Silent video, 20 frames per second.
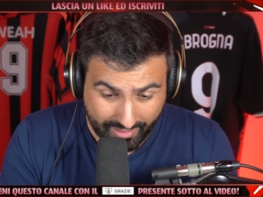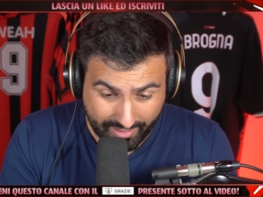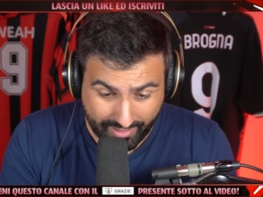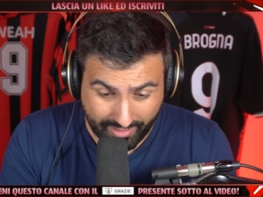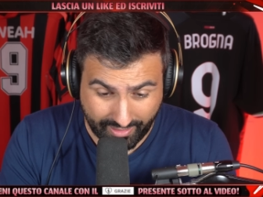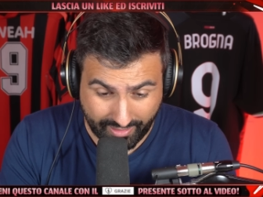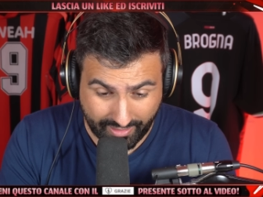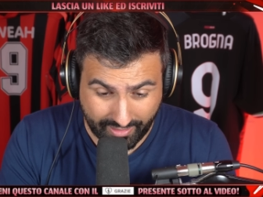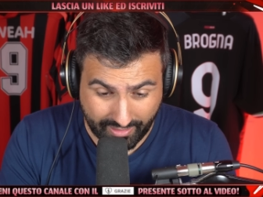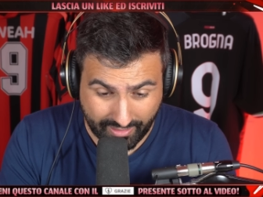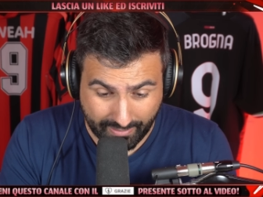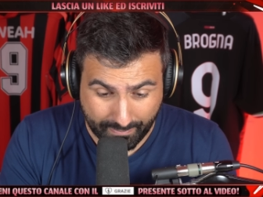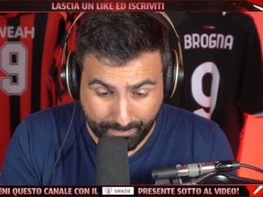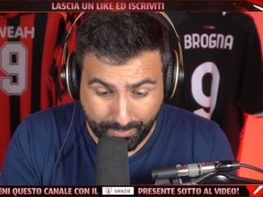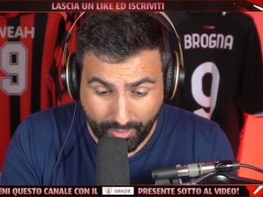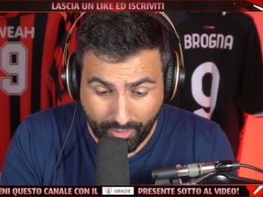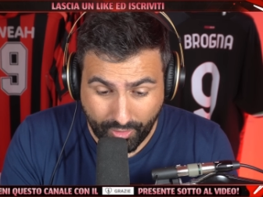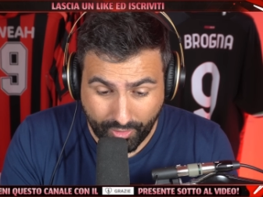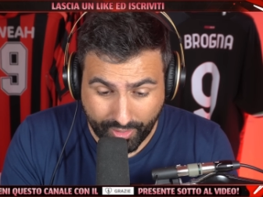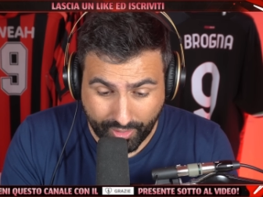Eh,
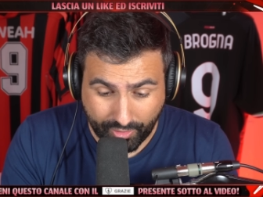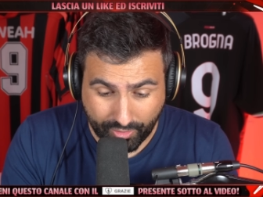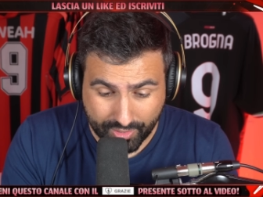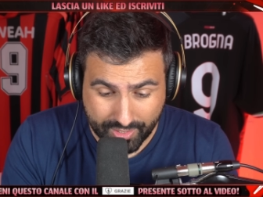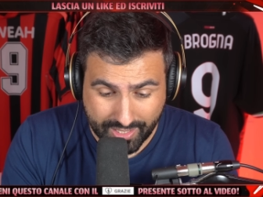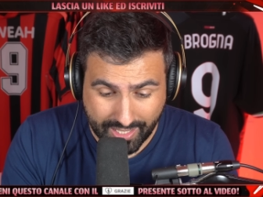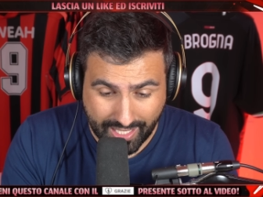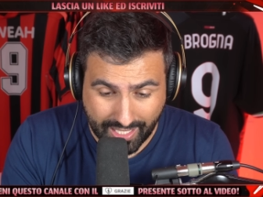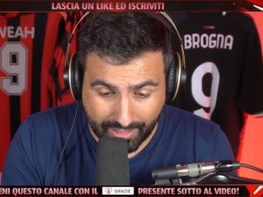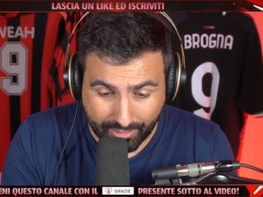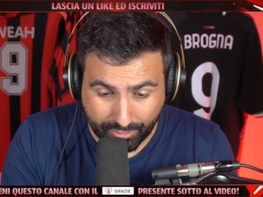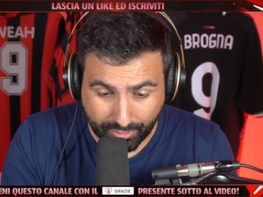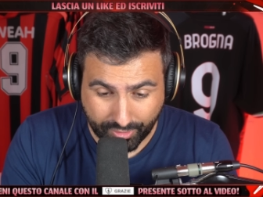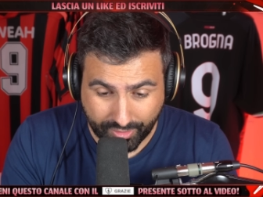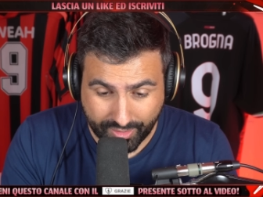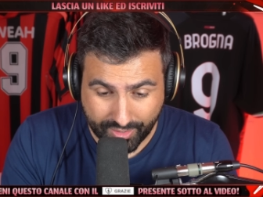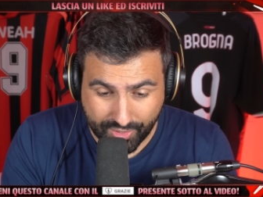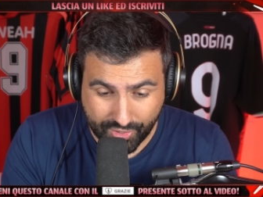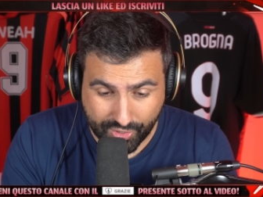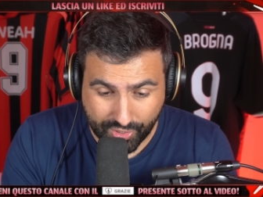poi cos'altro?
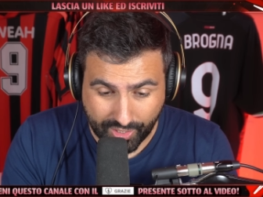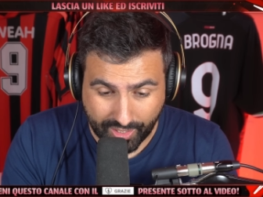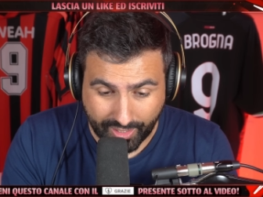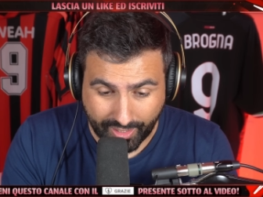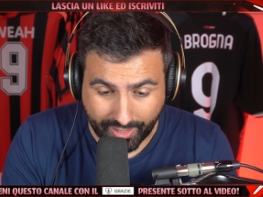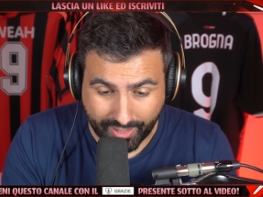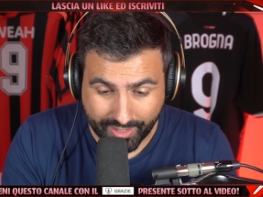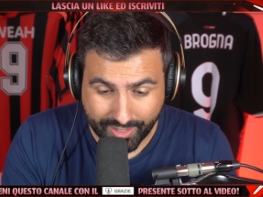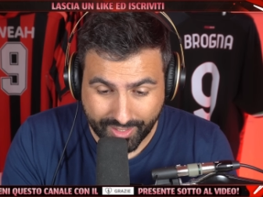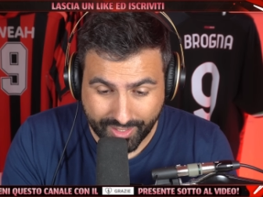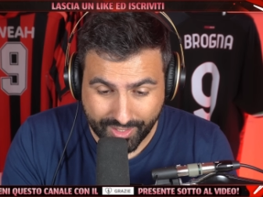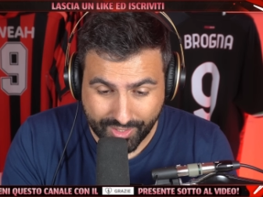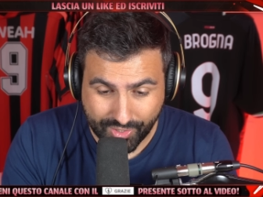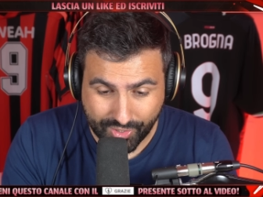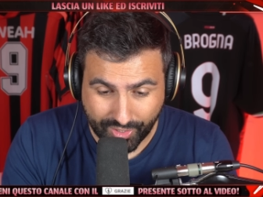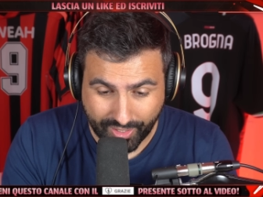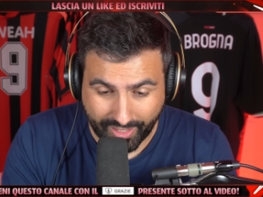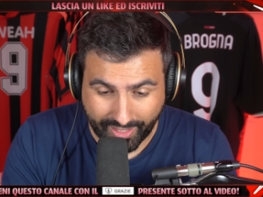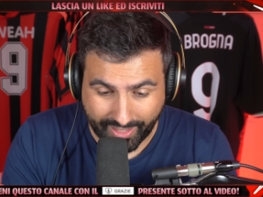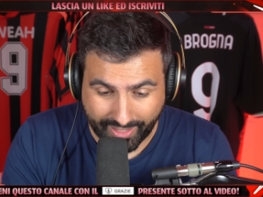Chi c'è? Chi
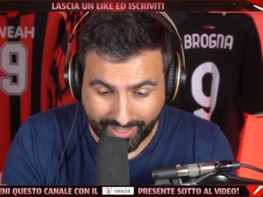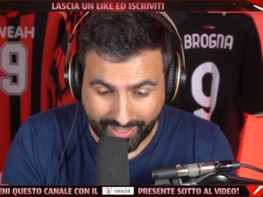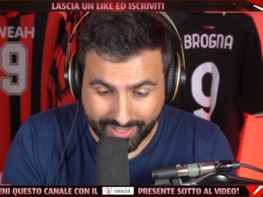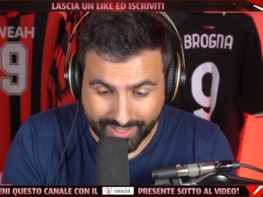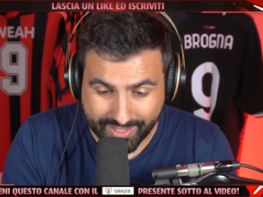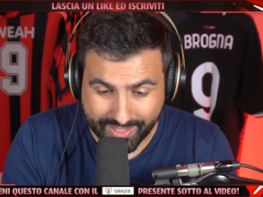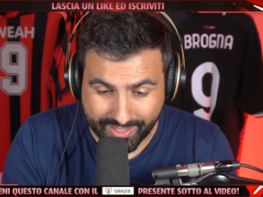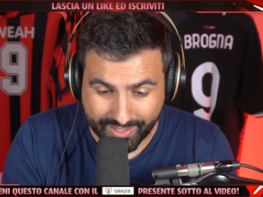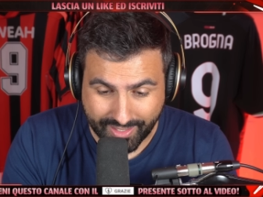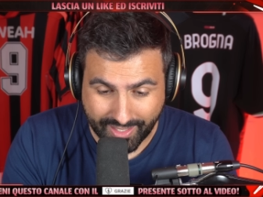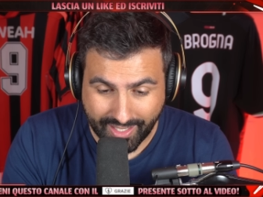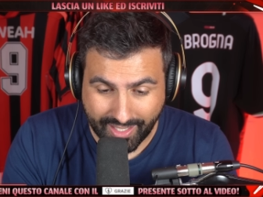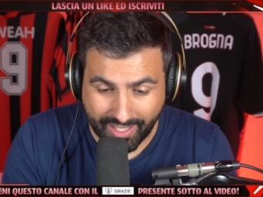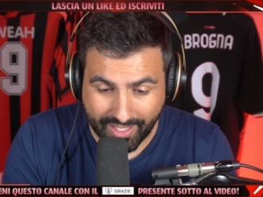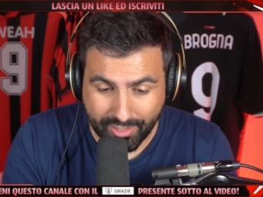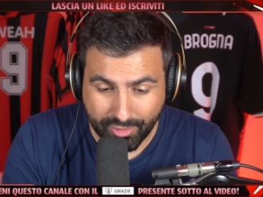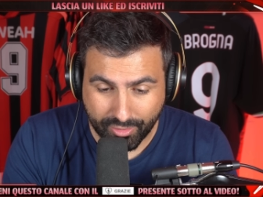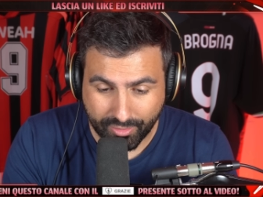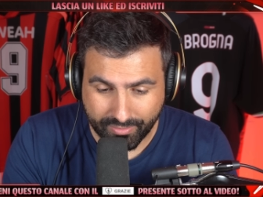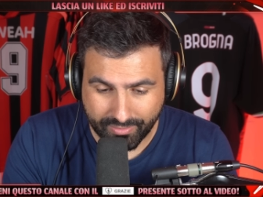c'è ragazzi?
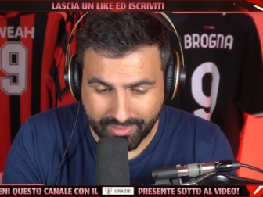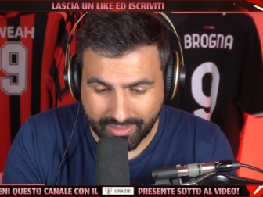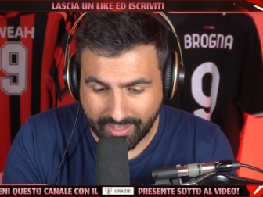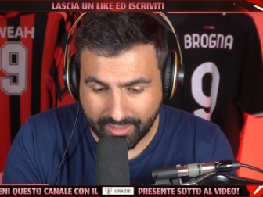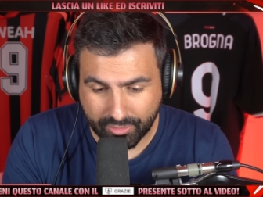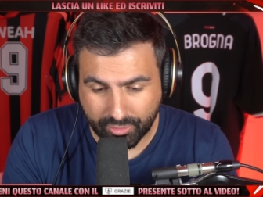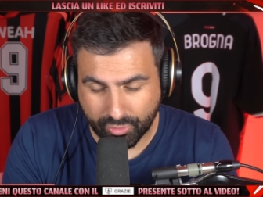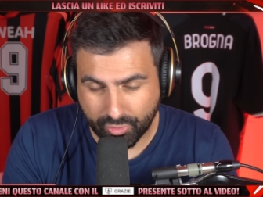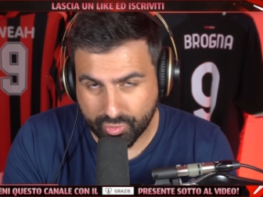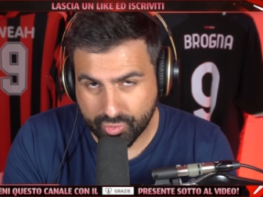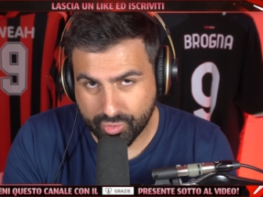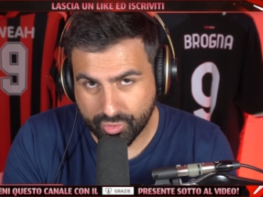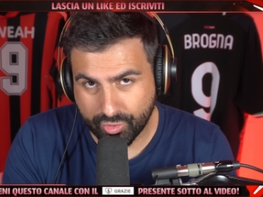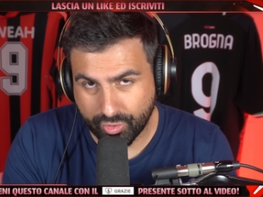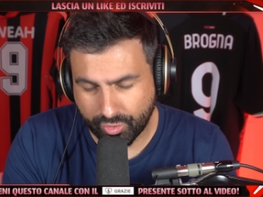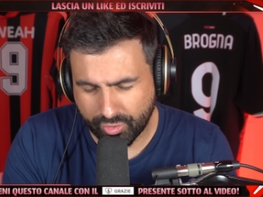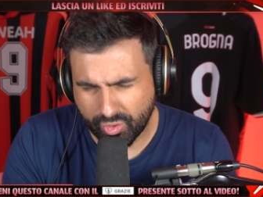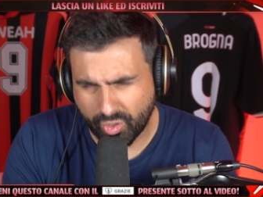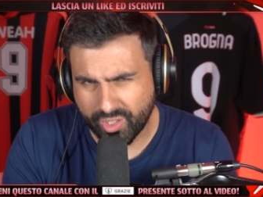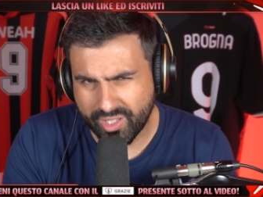Eh, io l'altro
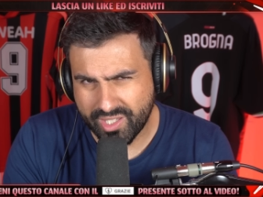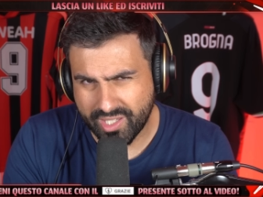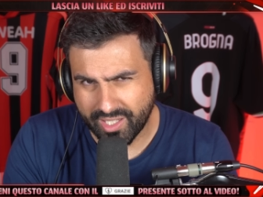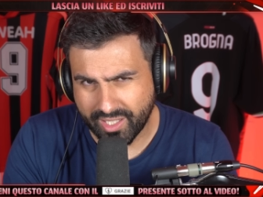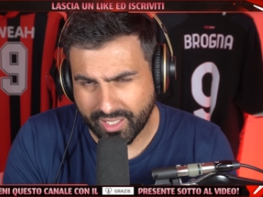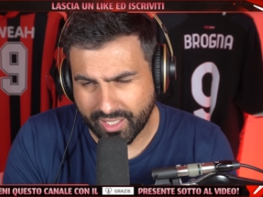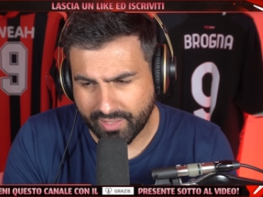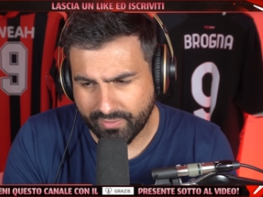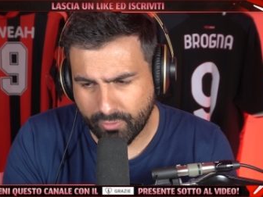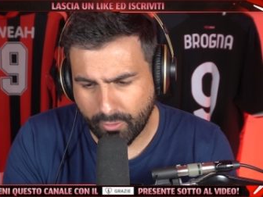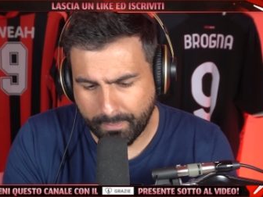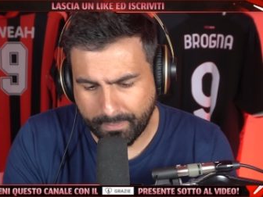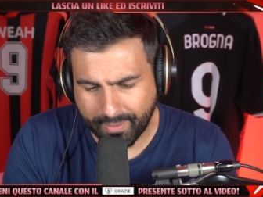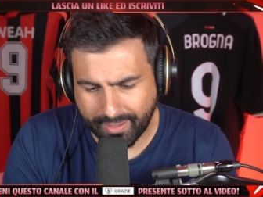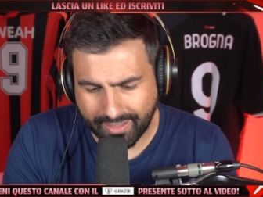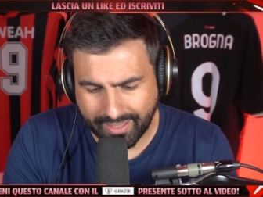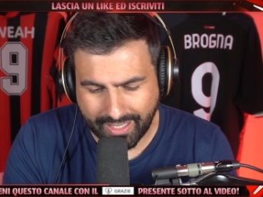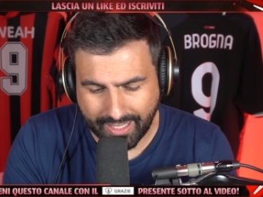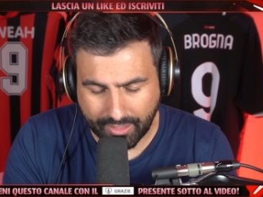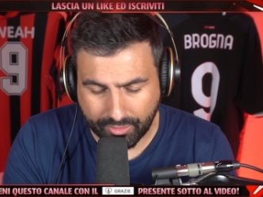giorno, ieri, vi ho
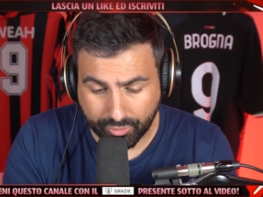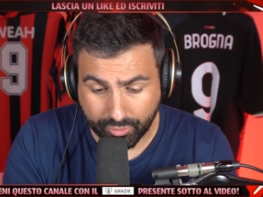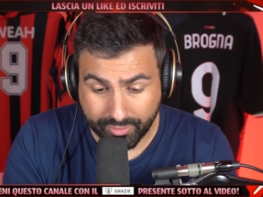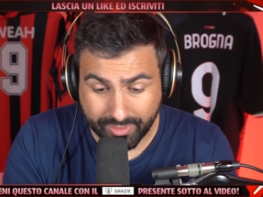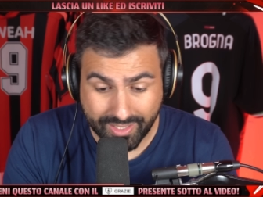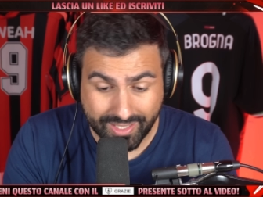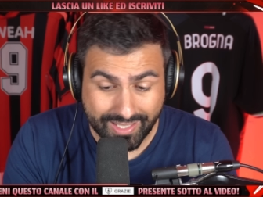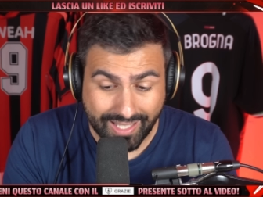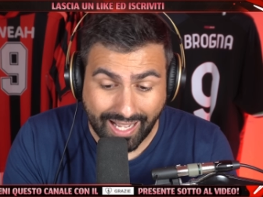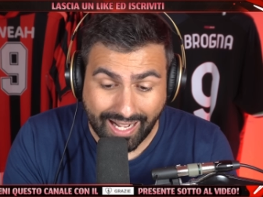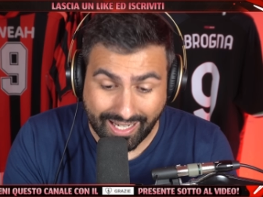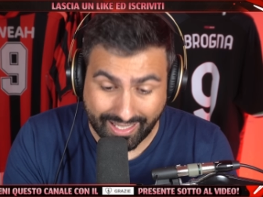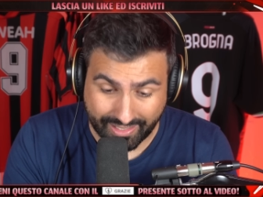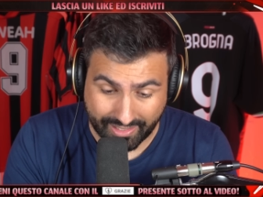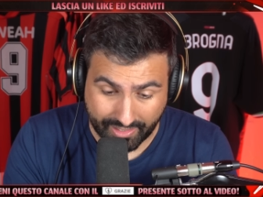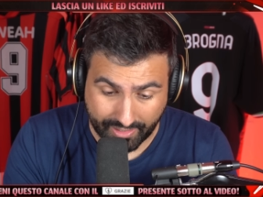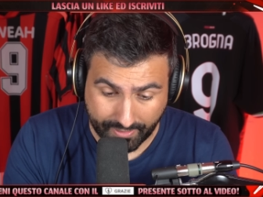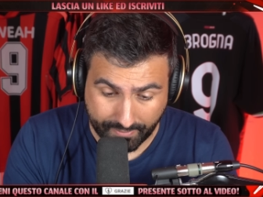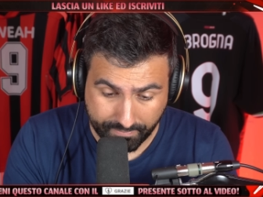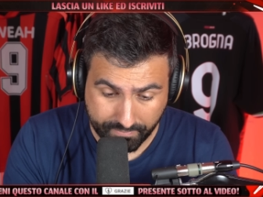parlato di
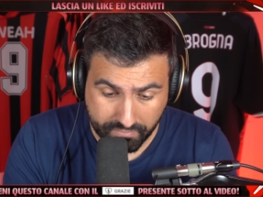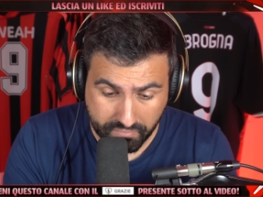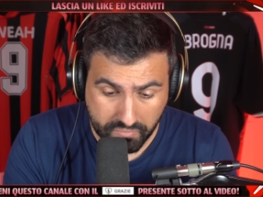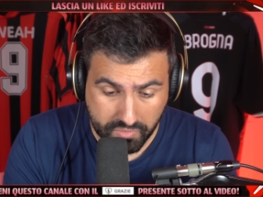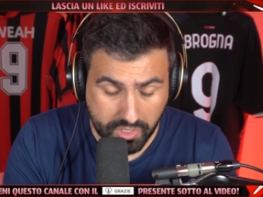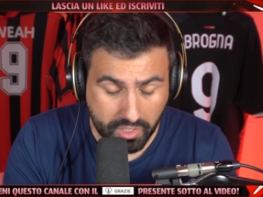Sarri